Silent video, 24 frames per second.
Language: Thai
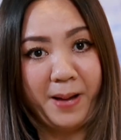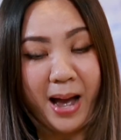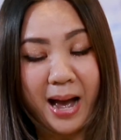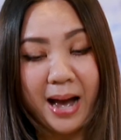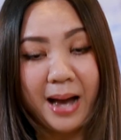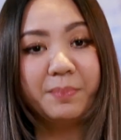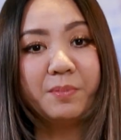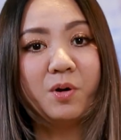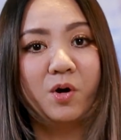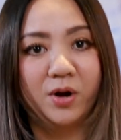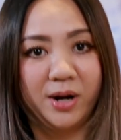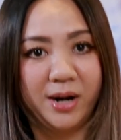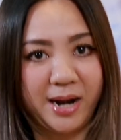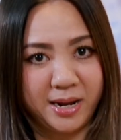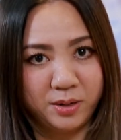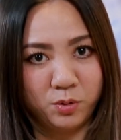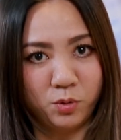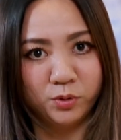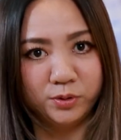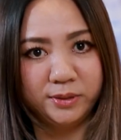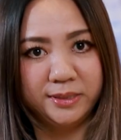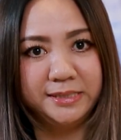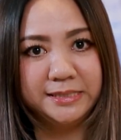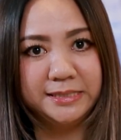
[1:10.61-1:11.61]
ภาพของอนา
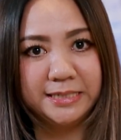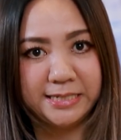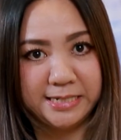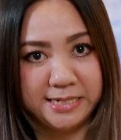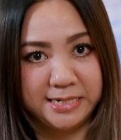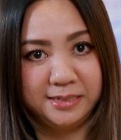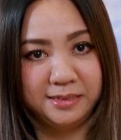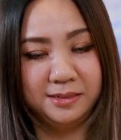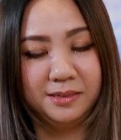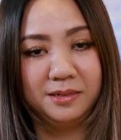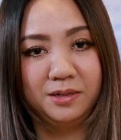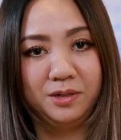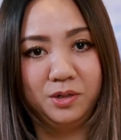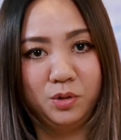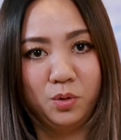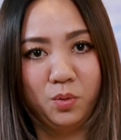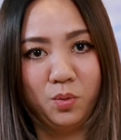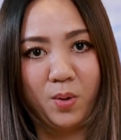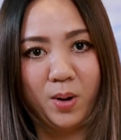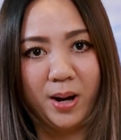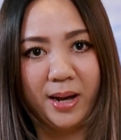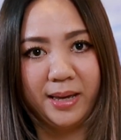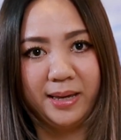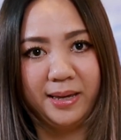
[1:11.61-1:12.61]
คตที่จะเกิดขึ้น
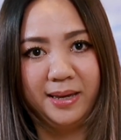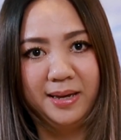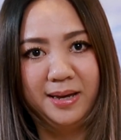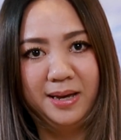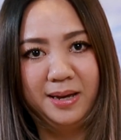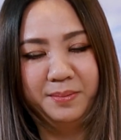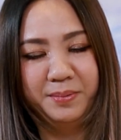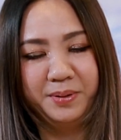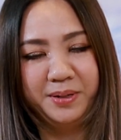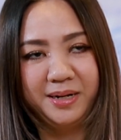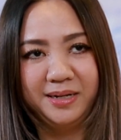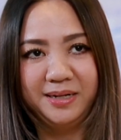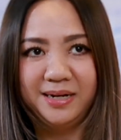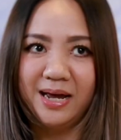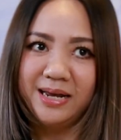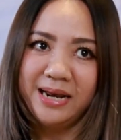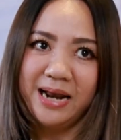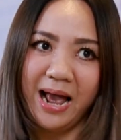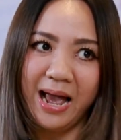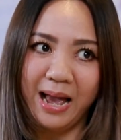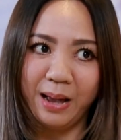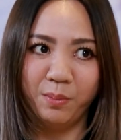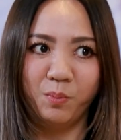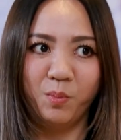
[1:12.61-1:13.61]
ด้วย เพราะนั้น
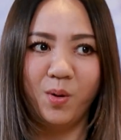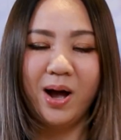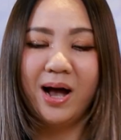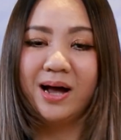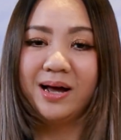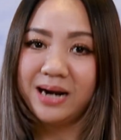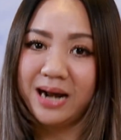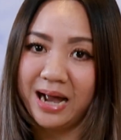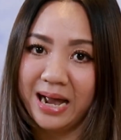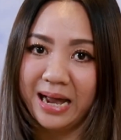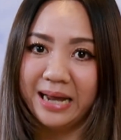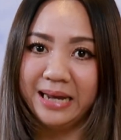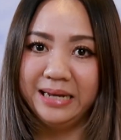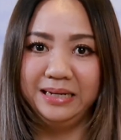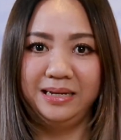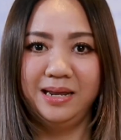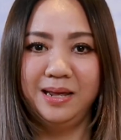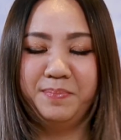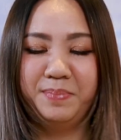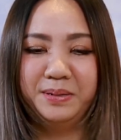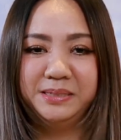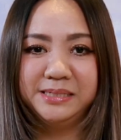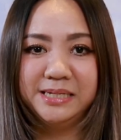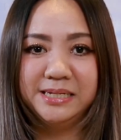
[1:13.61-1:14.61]
ถ้าถามว่าอะไร
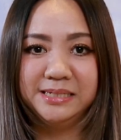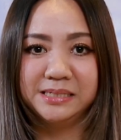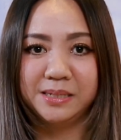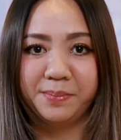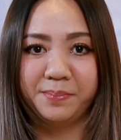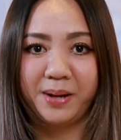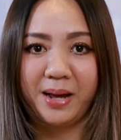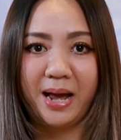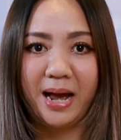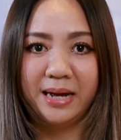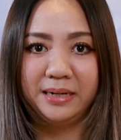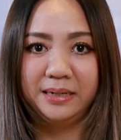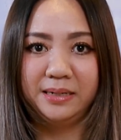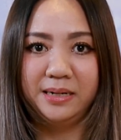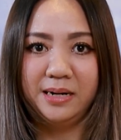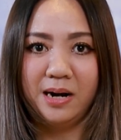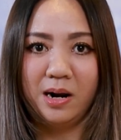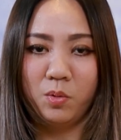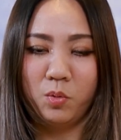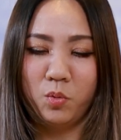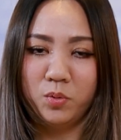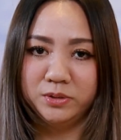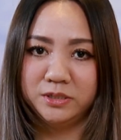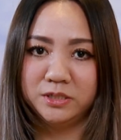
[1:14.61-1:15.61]
ที่เป็นสิ่งสำคัญ
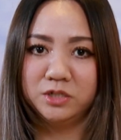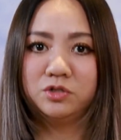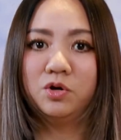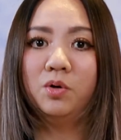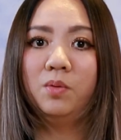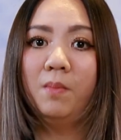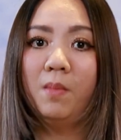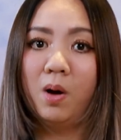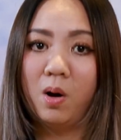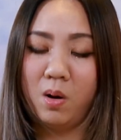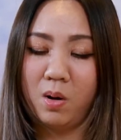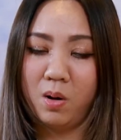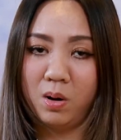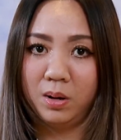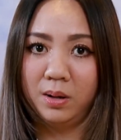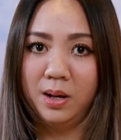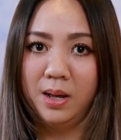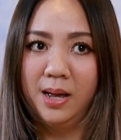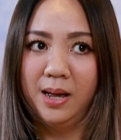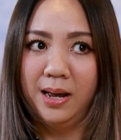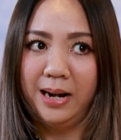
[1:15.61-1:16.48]
ที่เราควรจะต้องมอง